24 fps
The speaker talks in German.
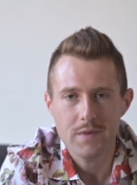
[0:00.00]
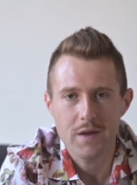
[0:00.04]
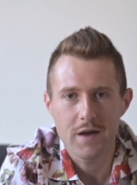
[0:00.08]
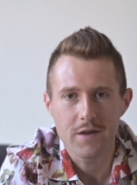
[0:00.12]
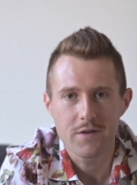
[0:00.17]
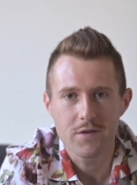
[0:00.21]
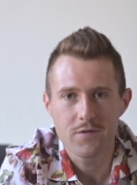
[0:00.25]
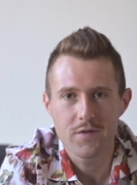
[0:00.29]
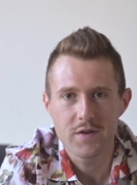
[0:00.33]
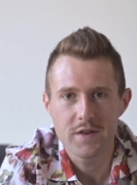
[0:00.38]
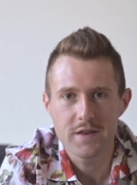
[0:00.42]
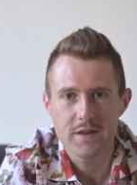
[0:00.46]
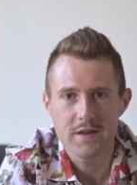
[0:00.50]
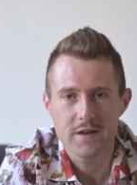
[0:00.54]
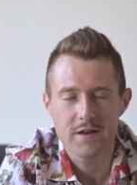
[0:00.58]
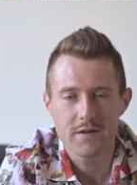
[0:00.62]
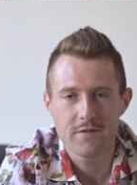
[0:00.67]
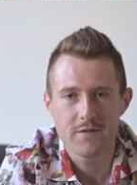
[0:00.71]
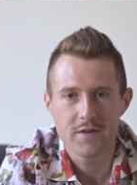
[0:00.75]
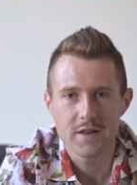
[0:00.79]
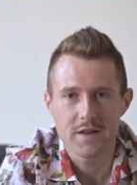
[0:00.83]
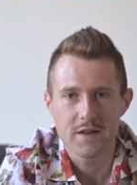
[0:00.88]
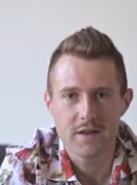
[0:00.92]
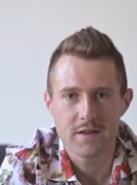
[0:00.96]
also wenn ihr,
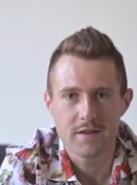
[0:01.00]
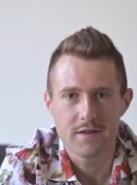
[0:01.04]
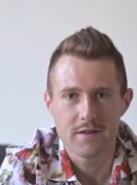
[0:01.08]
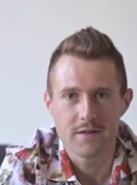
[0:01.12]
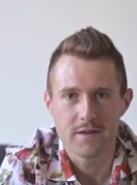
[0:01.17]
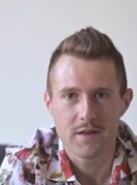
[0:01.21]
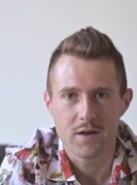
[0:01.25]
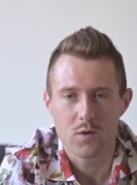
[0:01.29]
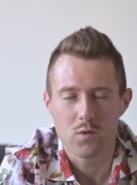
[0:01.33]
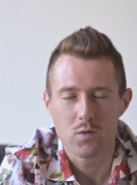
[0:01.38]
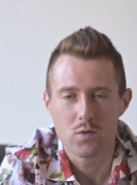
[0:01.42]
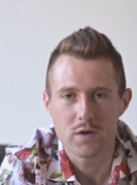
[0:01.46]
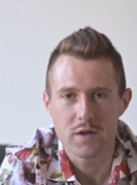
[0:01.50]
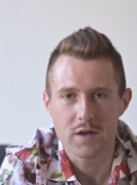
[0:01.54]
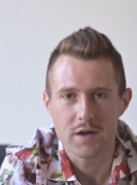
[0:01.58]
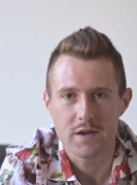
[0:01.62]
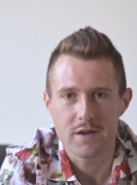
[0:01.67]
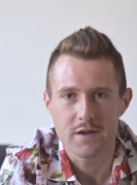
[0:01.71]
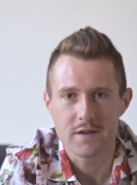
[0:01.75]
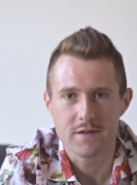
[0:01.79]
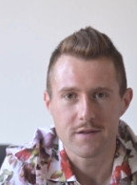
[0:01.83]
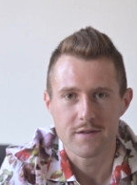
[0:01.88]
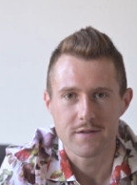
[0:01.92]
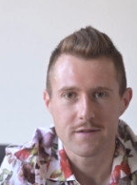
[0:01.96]
wenn ihr Neroli
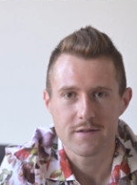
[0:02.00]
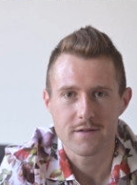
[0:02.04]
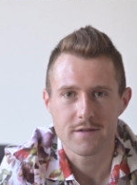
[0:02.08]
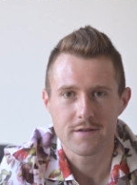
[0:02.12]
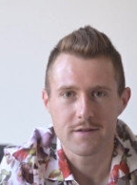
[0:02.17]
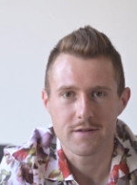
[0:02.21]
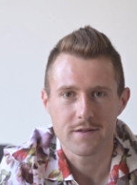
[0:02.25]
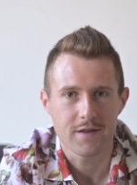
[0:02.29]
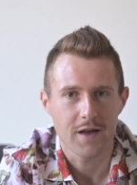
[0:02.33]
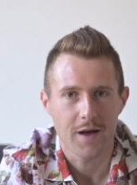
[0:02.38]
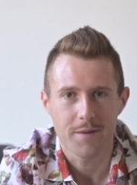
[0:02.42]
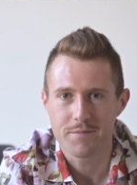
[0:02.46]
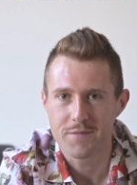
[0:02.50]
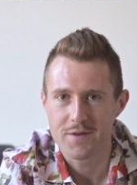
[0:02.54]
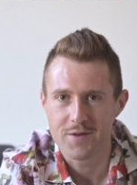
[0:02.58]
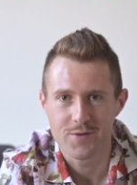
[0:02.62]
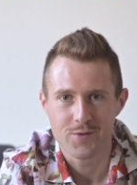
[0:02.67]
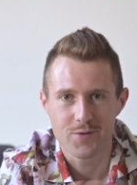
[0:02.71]
riecht, das habt ihr